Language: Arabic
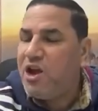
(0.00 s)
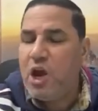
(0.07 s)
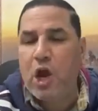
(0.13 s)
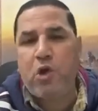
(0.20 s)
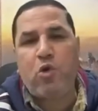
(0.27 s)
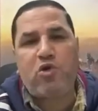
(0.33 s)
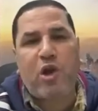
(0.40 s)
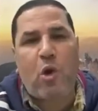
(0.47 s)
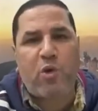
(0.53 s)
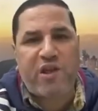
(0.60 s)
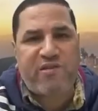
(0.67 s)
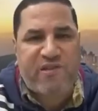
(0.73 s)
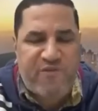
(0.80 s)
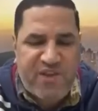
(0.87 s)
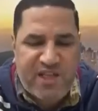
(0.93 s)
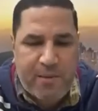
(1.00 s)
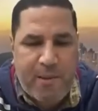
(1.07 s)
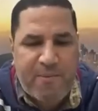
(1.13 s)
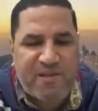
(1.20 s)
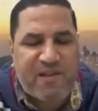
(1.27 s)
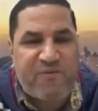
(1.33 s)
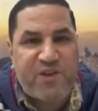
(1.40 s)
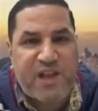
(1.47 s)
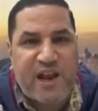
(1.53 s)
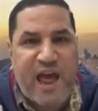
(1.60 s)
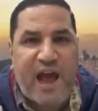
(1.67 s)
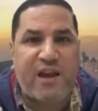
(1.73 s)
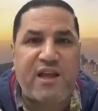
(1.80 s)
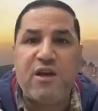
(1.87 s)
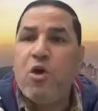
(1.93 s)
انه يدور يستفيد زي ما بيستفيد
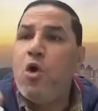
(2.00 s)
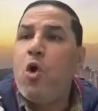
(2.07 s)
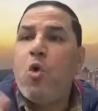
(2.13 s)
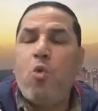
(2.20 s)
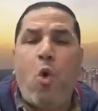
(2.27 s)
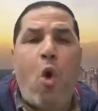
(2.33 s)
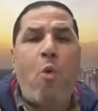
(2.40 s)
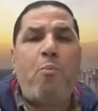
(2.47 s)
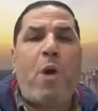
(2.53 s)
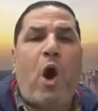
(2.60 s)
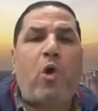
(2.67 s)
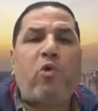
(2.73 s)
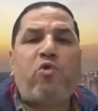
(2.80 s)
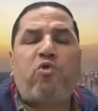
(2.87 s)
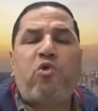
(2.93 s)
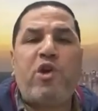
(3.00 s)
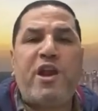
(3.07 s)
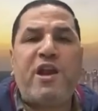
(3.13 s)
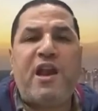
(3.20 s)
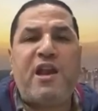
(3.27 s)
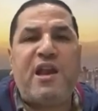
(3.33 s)
الاهلي وهم عنصرين